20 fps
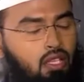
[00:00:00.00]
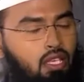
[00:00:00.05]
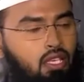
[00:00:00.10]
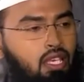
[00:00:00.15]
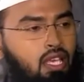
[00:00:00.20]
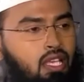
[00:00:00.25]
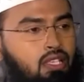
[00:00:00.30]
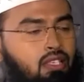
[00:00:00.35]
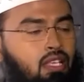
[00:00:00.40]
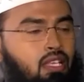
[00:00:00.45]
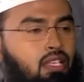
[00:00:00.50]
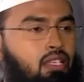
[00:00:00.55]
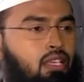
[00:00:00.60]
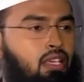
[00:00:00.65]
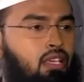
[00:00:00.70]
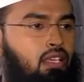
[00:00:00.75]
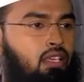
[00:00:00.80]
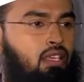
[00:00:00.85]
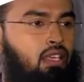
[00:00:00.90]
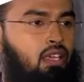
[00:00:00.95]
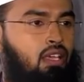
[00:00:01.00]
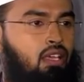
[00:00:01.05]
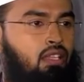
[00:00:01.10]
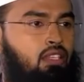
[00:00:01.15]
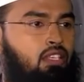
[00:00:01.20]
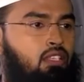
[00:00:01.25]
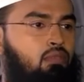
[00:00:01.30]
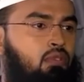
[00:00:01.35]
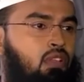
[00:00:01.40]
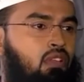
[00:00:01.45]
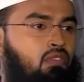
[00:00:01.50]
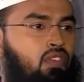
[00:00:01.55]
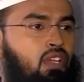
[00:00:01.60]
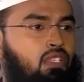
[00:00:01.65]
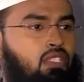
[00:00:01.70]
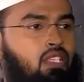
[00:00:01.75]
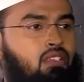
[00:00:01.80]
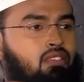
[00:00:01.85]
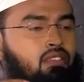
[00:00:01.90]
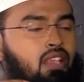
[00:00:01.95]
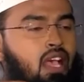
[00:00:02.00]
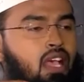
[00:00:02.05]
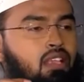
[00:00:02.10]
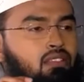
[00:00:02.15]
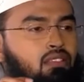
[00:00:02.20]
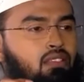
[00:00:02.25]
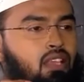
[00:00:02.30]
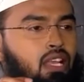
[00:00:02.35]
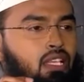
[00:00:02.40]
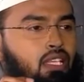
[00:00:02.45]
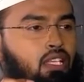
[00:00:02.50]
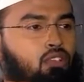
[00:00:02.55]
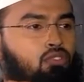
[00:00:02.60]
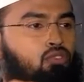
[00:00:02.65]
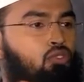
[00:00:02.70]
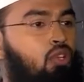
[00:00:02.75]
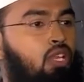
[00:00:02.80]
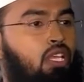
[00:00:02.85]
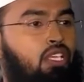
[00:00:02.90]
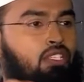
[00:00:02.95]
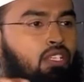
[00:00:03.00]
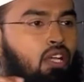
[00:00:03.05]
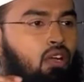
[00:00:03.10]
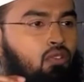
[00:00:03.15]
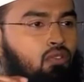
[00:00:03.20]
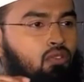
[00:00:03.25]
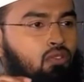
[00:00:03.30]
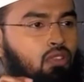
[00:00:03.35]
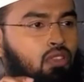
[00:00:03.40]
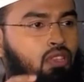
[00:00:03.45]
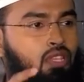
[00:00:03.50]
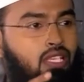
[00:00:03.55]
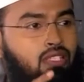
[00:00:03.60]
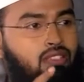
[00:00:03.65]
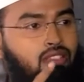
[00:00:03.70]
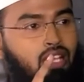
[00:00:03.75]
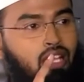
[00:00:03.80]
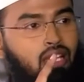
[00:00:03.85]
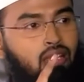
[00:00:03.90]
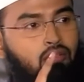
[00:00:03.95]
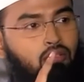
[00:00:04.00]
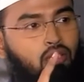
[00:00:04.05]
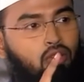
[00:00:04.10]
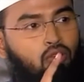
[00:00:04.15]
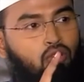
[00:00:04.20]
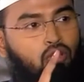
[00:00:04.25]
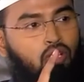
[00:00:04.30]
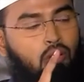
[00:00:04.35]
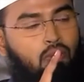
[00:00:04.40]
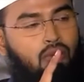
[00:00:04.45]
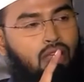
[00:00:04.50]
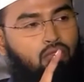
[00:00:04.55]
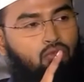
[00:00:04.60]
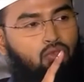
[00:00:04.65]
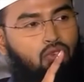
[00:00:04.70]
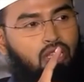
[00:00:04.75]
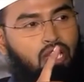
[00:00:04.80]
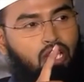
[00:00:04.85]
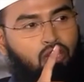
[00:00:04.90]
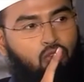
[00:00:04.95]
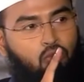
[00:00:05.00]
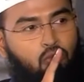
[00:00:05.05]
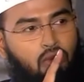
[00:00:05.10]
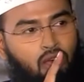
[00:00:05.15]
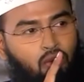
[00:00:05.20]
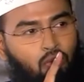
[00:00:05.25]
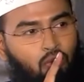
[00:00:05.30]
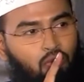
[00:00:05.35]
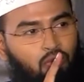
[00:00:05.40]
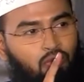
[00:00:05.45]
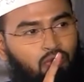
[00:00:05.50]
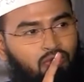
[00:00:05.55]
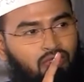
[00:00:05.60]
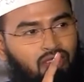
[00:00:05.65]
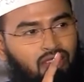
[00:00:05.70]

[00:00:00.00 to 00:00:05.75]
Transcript: देखिए असल ये है कि हदीस में अल्फाज है सात साल के हो तो ले जाओ दस साल के हो नमाज को ना जाए तो मारो